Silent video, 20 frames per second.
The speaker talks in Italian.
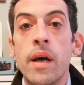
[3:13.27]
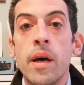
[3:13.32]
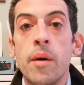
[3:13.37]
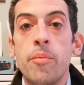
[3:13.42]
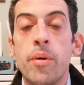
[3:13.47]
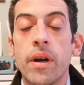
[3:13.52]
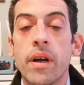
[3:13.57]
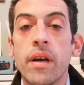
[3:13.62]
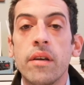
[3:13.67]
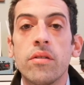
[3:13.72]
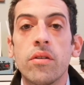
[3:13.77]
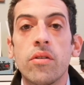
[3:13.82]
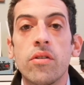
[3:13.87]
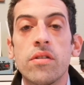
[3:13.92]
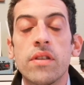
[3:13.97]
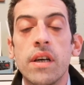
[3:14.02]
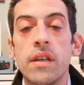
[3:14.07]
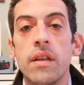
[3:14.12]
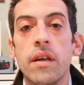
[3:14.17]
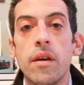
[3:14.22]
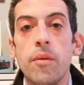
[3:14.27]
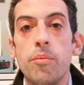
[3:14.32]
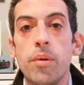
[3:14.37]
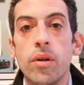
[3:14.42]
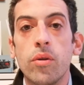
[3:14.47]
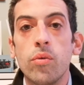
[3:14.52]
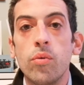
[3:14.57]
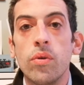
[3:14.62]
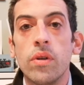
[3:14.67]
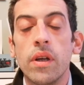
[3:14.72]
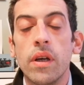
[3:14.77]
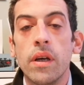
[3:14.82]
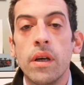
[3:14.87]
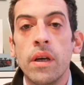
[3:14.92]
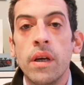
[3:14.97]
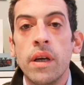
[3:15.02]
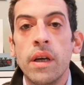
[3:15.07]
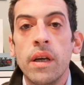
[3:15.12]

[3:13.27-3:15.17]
perché sono state ripetute